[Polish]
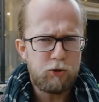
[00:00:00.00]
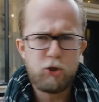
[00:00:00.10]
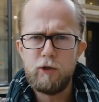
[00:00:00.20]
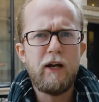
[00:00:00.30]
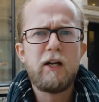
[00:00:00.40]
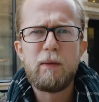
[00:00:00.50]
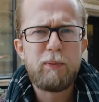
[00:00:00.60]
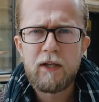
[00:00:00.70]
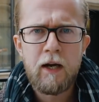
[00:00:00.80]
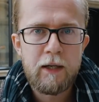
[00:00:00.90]
Trzy wielkie
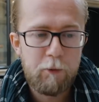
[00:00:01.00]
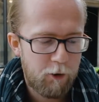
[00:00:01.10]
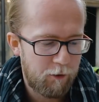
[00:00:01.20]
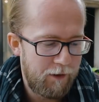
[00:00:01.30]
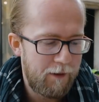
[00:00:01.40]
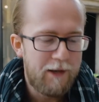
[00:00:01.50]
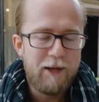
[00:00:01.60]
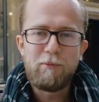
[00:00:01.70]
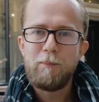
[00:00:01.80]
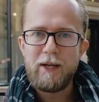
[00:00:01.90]
pytania naukowe.
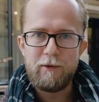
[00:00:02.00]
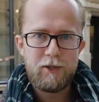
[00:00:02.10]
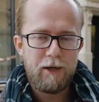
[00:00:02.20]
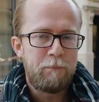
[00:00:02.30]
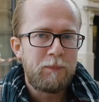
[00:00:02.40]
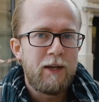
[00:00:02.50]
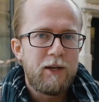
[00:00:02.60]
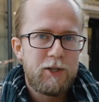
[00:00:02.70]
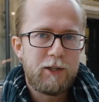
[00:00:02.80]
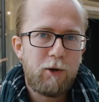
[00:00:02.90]
Po pierwsze,
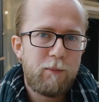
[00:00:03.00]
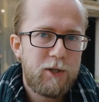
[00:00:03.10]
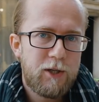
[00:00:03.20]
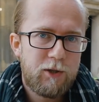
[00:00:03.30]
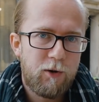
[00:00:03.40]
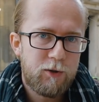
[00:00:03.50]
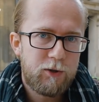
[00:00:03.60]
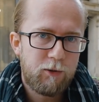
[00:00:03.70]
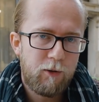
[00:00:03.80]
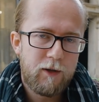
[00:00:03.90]
czy dałoby się
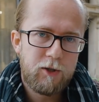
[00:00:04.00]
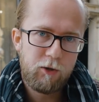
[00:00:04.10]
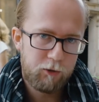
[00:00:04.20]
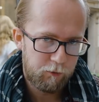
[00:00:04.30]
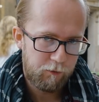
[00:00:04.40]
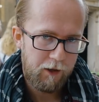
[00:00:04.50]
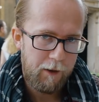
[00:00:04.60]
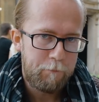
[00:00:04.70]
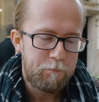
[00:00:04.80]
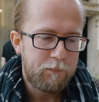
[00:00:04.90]
skonstruować
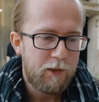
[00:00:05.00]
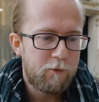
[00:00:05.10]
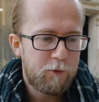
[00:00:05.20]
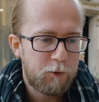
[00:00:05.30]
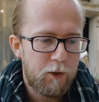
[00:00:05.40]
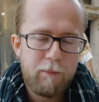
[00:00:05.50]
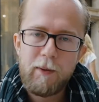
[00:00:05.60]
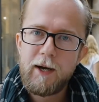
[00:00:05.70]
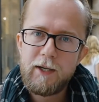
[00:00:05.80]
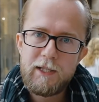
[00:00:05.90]
lodówkę, w której
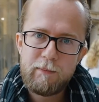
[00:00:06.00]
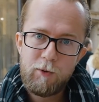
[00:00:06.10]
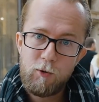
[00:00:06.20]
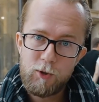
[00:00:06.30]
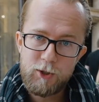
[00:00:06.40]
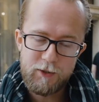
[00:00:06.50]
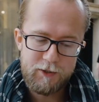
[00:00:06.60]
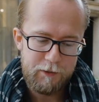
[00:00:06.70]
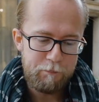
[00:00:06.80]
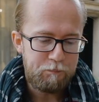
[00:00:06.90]
mechanizmem
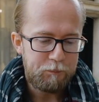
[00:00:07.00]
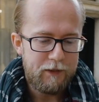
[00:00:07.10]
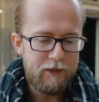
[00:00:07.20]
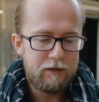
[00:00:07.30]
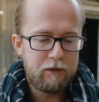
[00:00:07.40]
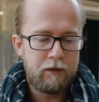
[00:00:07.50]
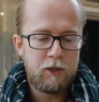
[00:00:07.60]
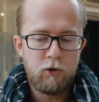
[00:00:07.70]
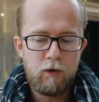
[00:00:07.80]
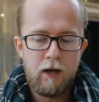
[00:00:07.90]
chłodzącym jest
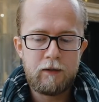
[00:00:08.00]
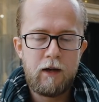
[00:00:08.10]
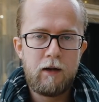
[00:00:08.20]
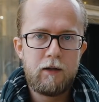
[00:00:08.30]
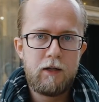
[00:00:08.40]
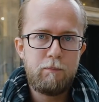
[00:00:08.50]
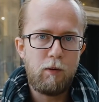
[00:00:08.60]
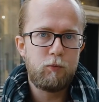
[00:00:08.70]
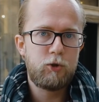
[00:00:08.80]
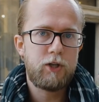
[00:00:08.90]
naciągana i
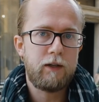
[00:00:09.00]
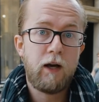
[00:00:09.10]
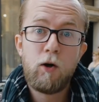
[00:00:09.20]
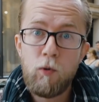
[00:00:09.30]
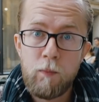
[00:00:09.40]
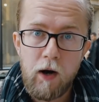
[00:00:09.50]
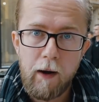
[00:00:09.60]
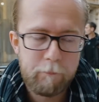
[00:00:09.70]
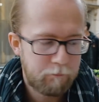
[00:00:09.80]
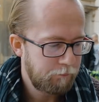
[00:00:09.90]
popuszczana
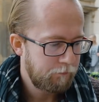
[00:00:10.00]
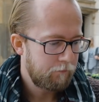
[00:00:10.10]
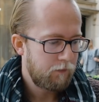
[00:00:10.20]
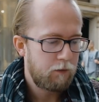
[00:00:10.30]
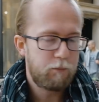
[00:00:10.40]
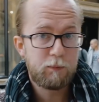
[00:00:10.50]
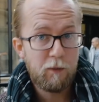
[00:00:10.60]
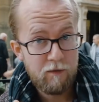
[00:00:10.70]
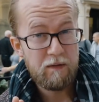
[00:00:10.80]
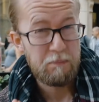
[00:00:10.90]
gumka?
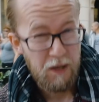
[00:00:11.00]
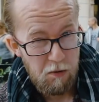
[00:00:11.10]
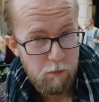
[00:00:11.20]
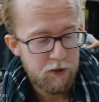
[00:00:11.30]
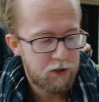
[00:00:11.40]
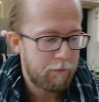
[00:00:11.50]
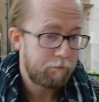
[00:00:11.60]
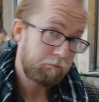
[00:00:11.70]
Podpowiem Wam, dałoby się.